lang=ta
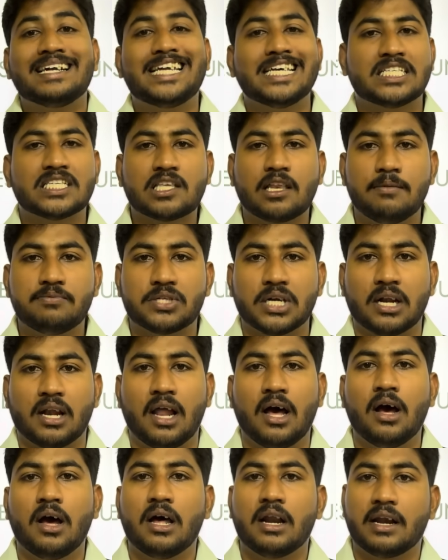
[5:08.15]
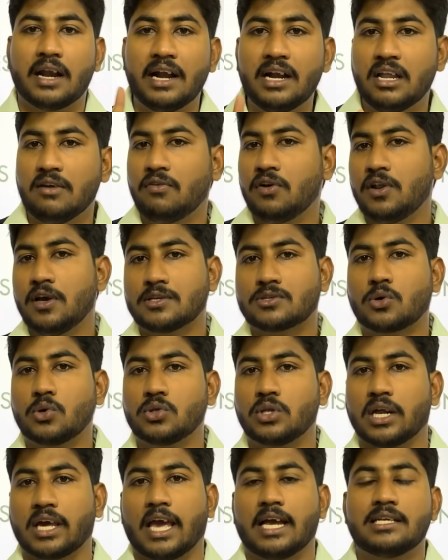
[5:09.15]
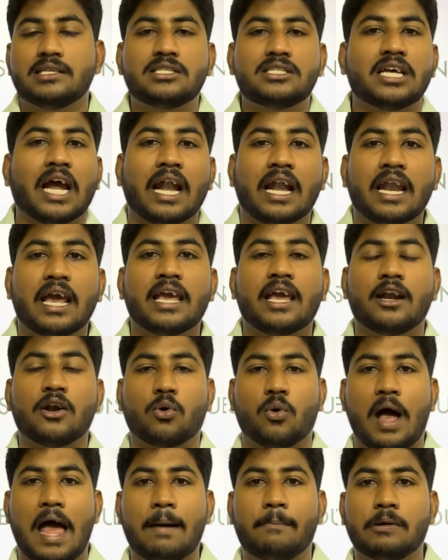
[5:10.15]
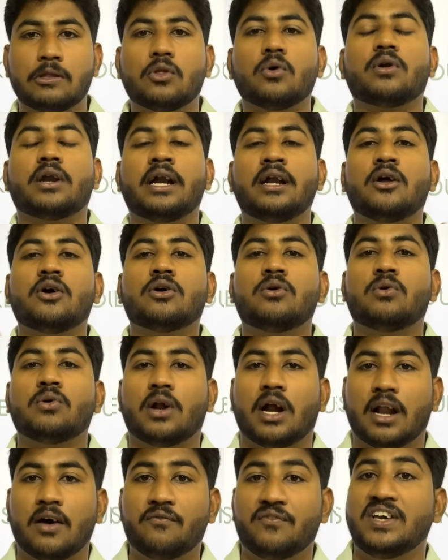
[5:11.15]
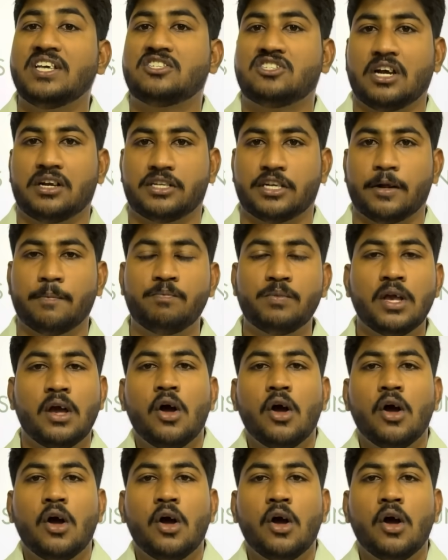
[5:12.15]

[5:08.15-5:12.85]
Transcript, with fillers: டிஸ்கிரிப்ஷனில் ரெண்டு வீடியோஸ் கொடுத்துருக்கேன் சென்னை அண்ட் கோயம்புத்தூர் ரெண்டுக்கும் உண்டான ஃபீஸ் ஸ்ட்ரக்சர்